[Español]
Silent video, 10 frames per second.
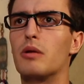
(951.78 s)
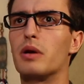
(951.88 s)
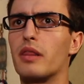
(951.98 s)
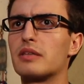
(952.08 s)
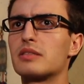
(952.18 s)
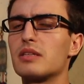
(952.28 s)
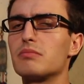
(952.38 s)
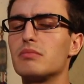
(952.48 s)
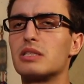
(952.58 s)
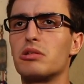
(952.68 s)
La verdad es que
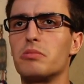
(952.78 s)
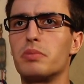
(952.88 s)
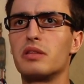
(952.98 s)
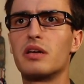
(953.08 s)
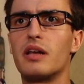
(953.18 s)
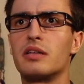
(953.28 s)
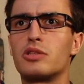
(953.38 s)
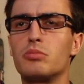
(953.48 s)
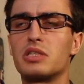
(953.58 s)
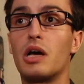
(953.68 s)
me sorprende que las
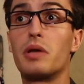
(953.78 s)
tomas que